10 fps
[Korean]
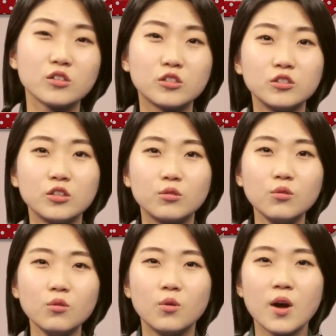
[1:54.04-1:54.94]

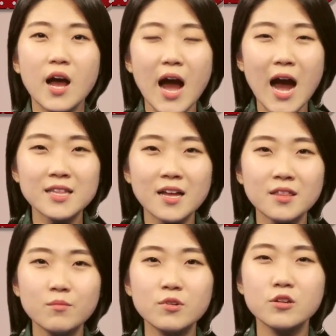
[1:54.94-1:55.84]
그리고
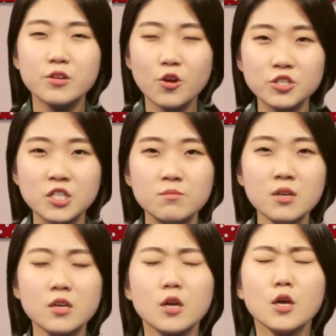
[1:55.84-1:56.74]
하나님을
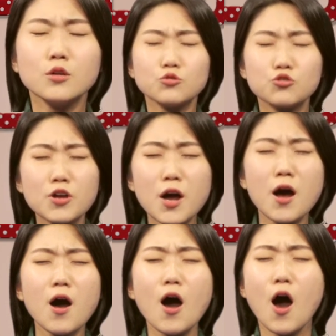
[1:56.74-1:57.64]
열심히
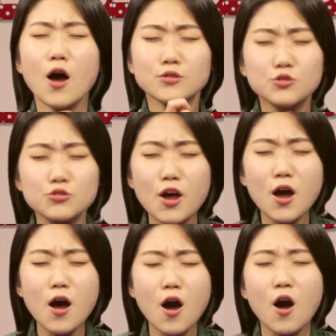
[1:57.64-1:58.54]
주여!
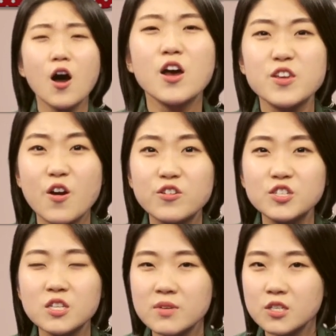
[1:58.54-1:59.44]
주여!
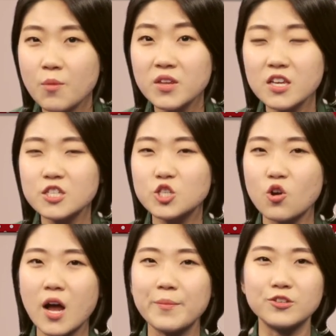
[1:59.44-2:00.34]
열심히 섬기는
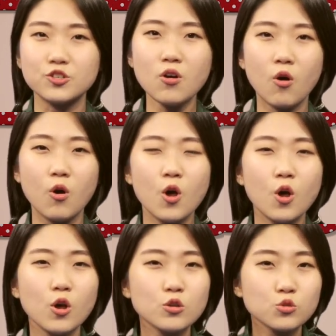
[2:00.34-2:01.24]
척 하면서
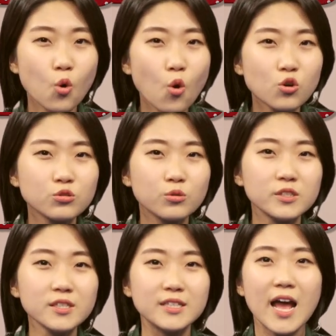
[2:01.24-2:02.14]

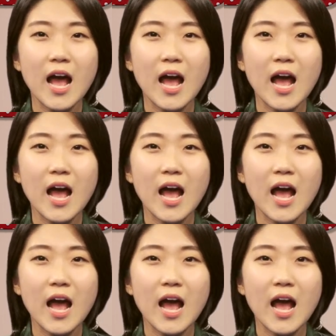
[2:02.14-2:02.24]
속으로는